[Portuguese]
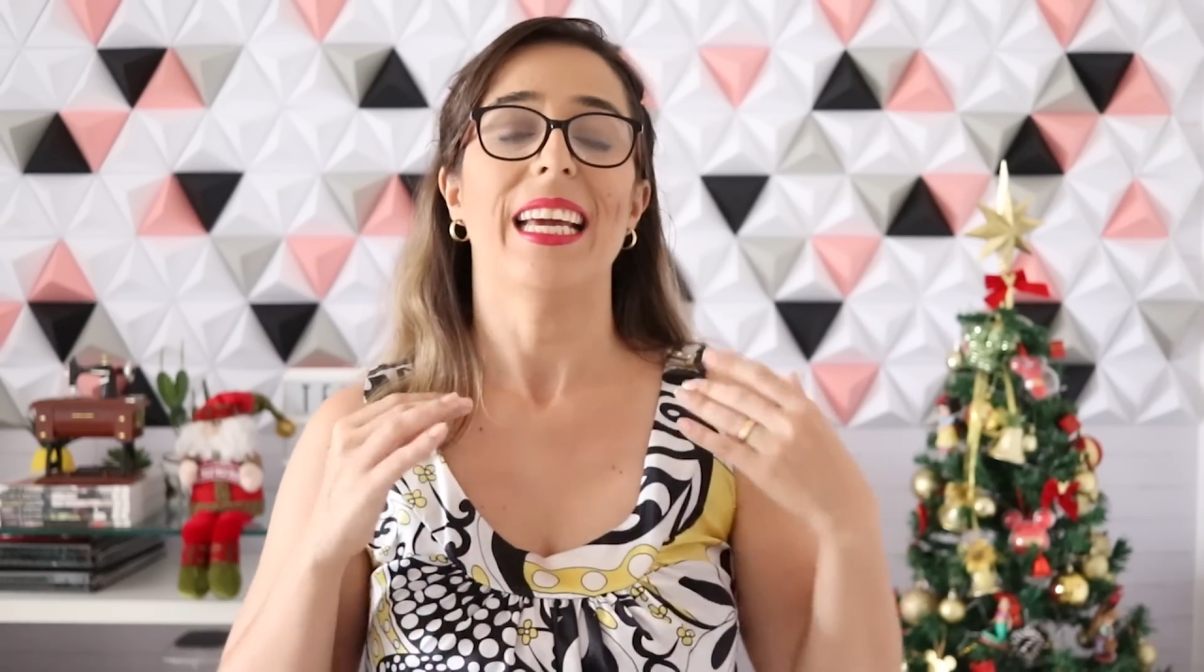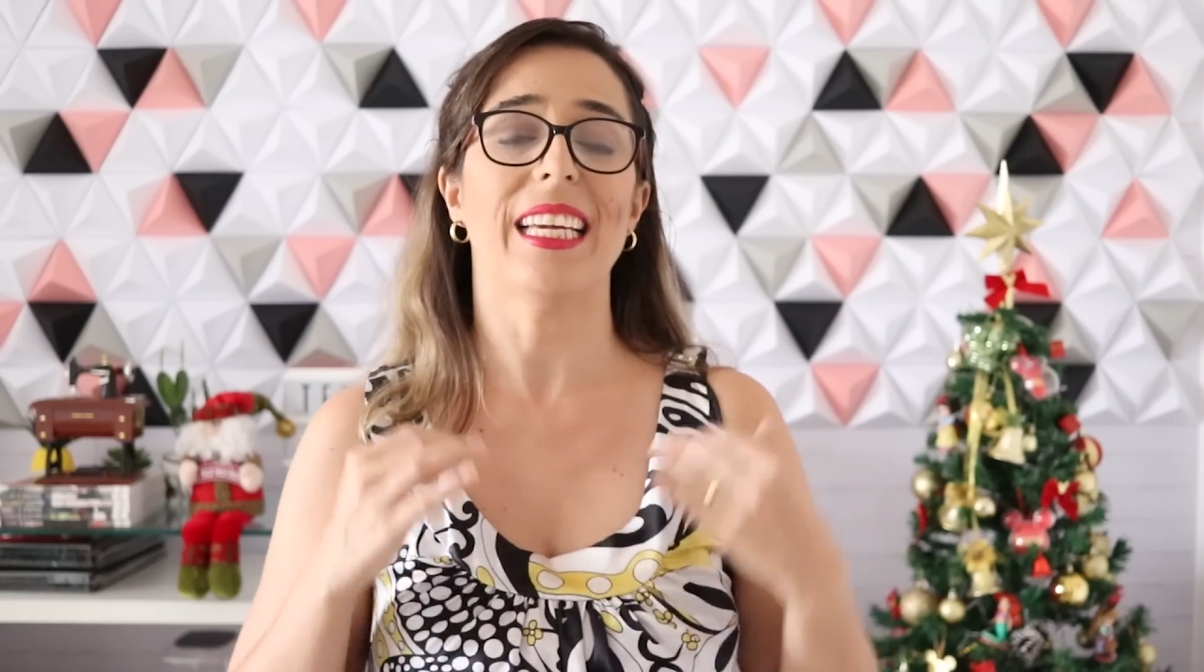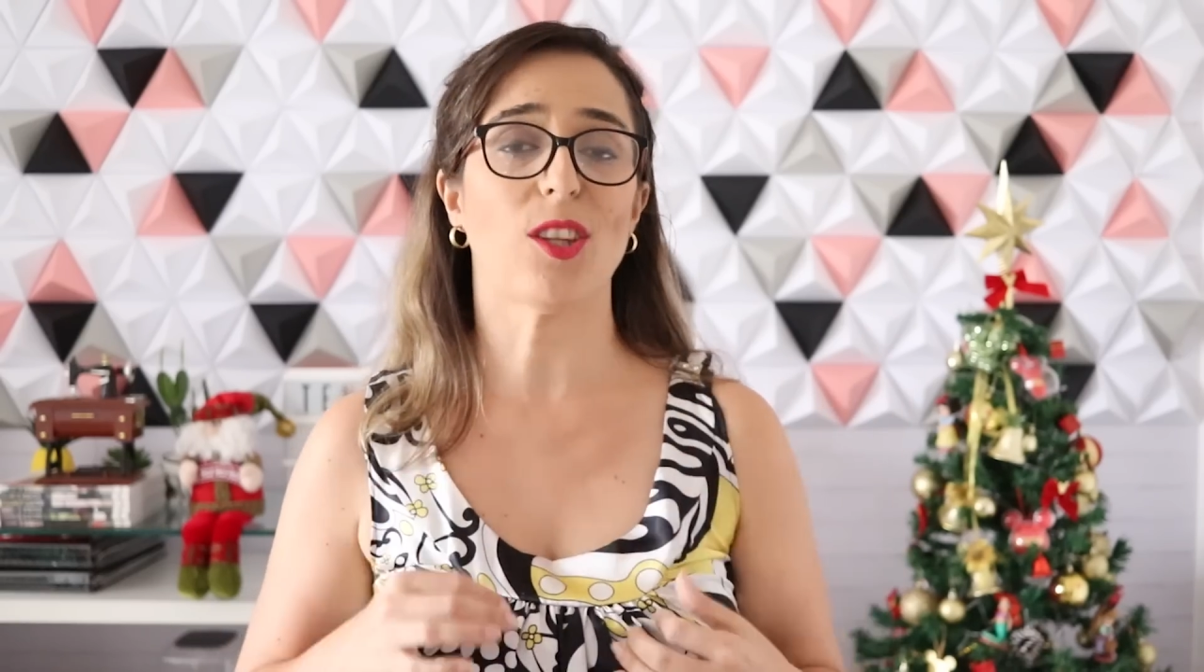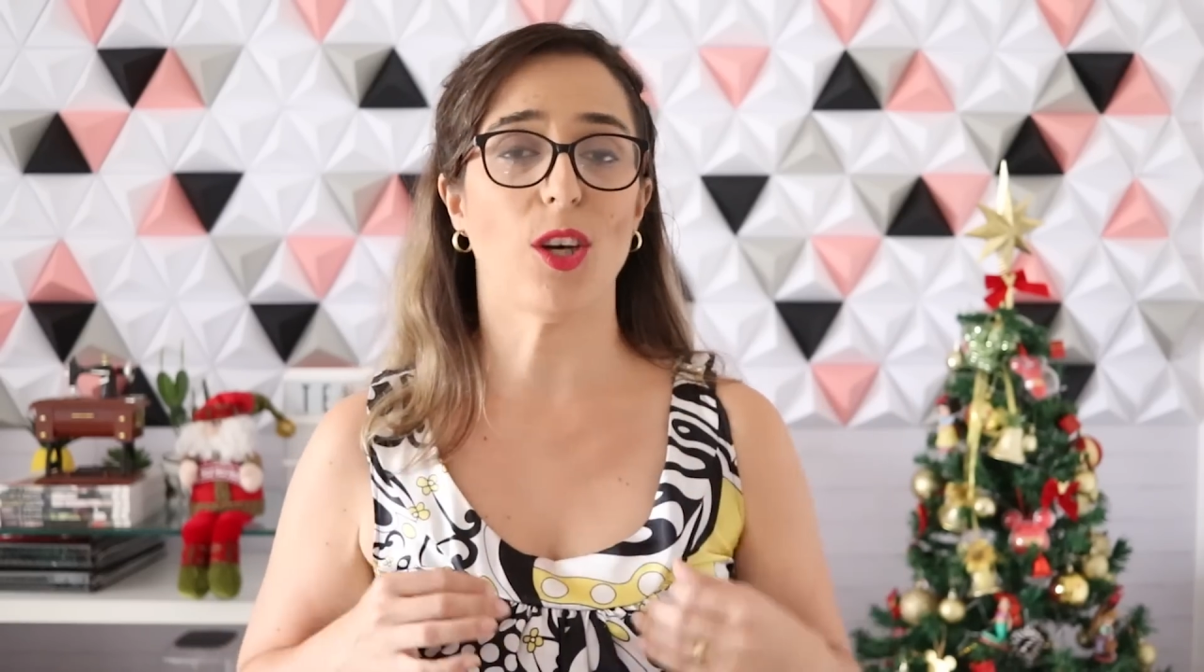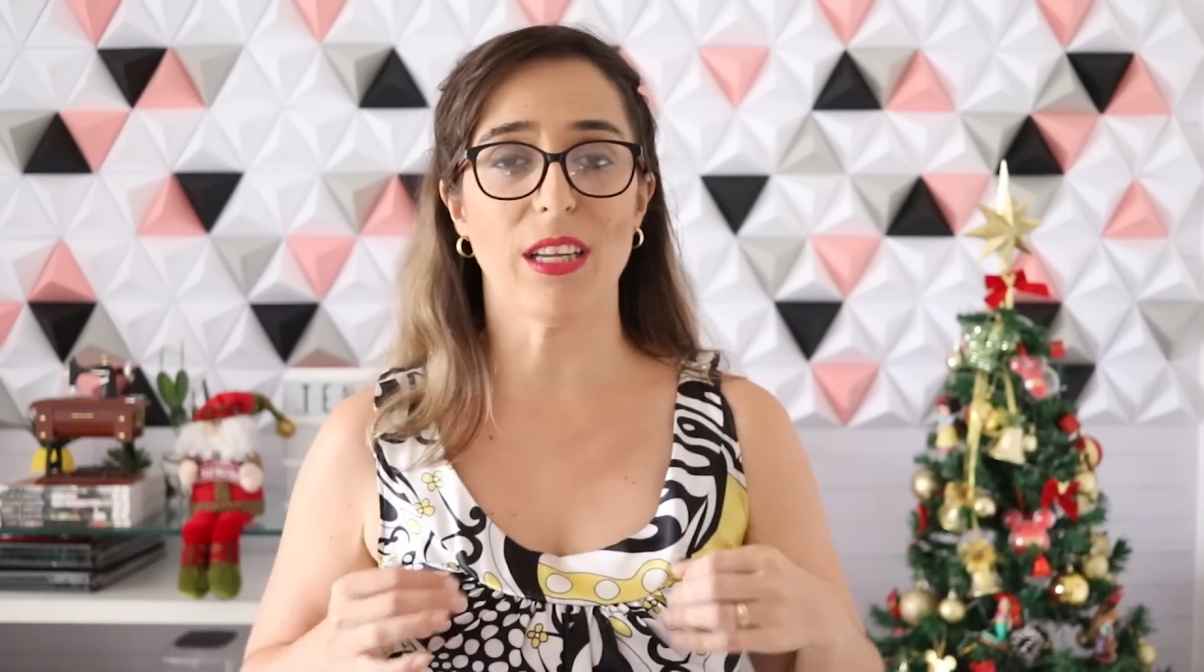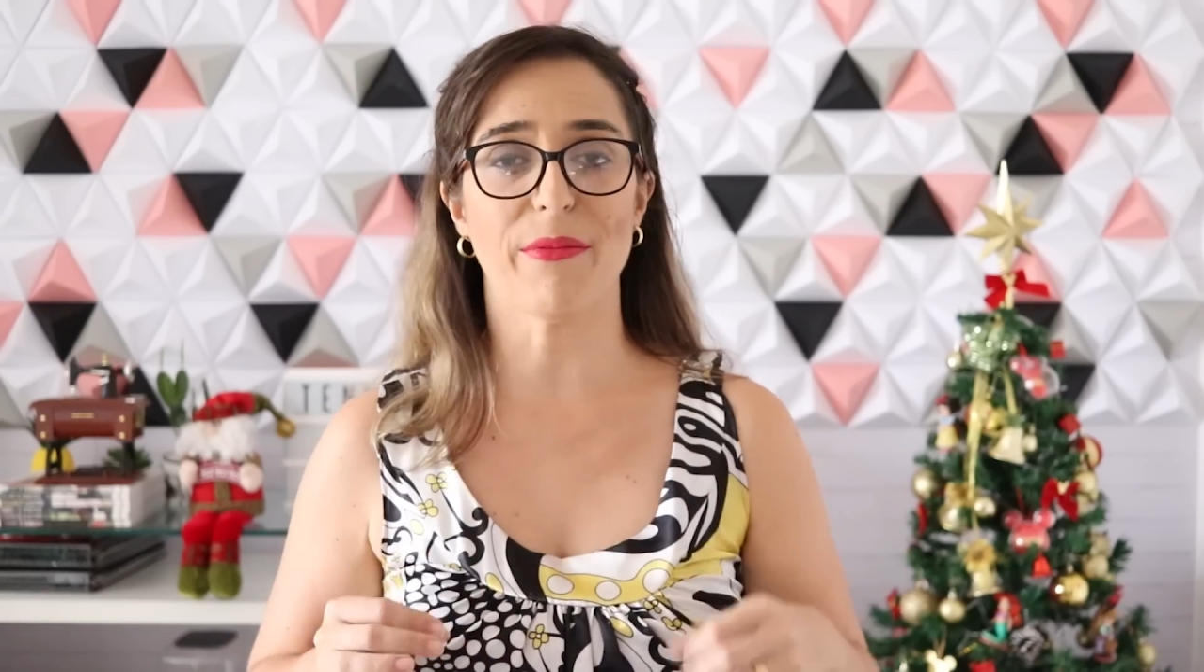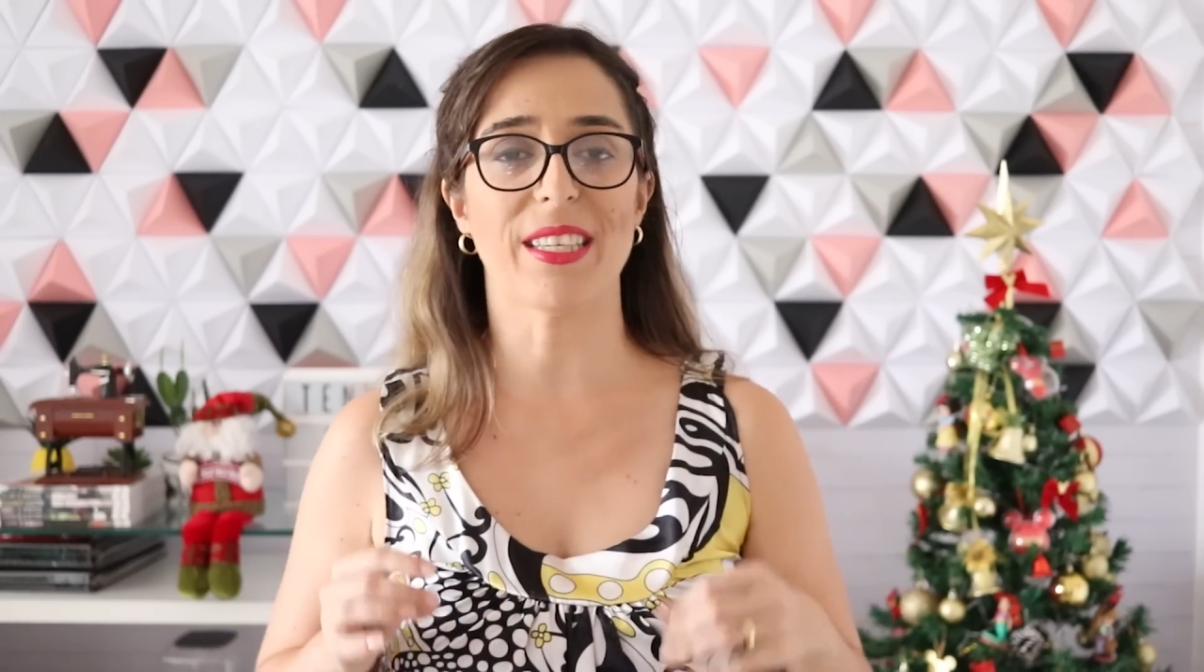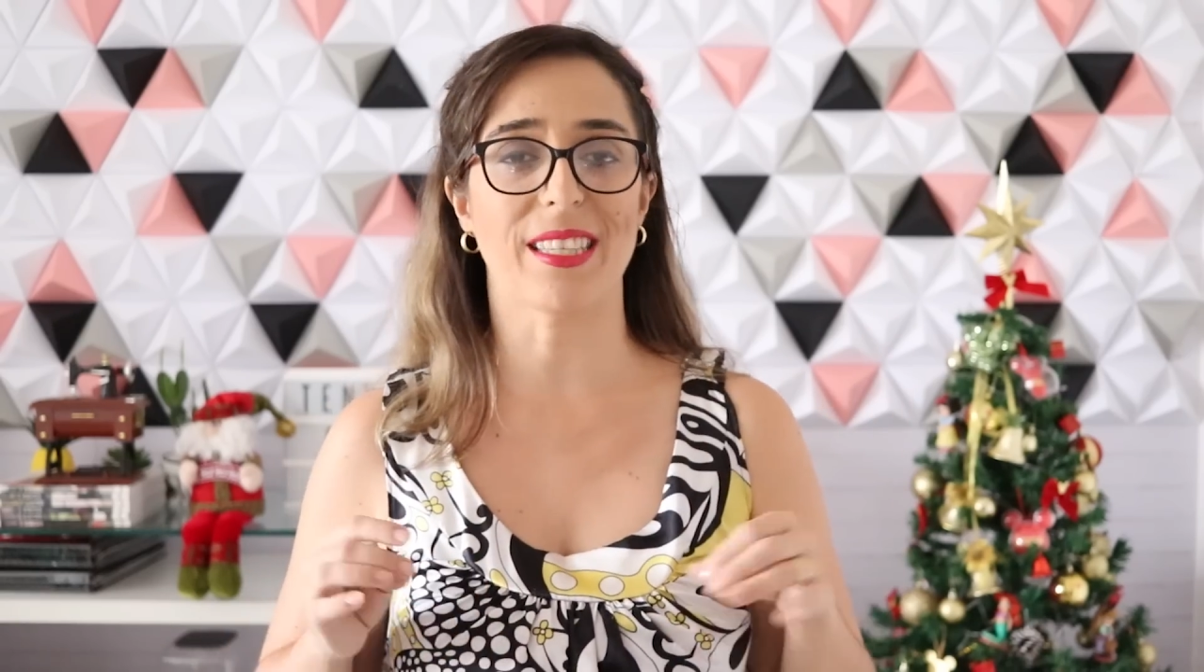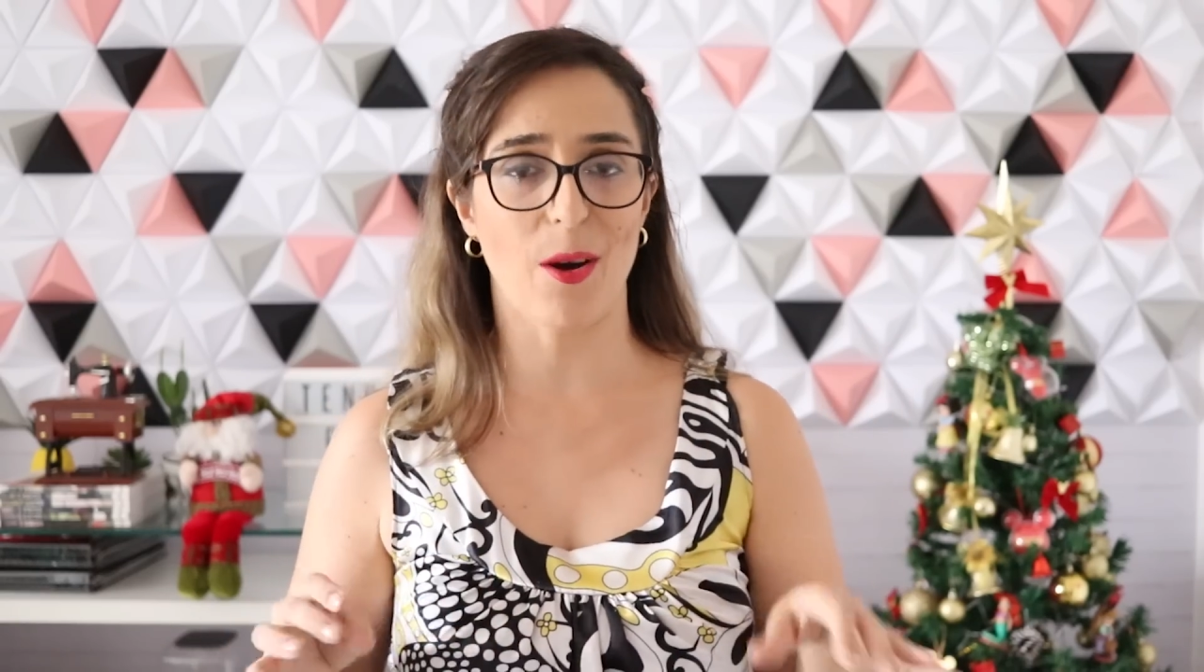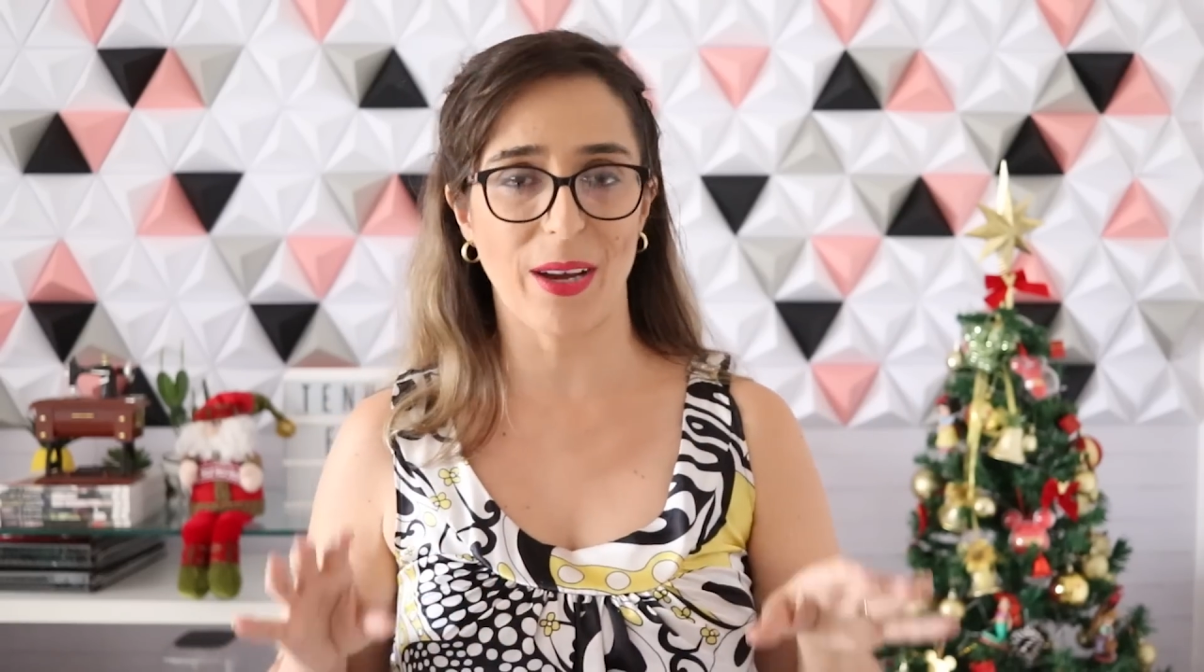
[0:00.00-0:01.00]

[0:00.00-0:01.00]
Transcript: e toda vez que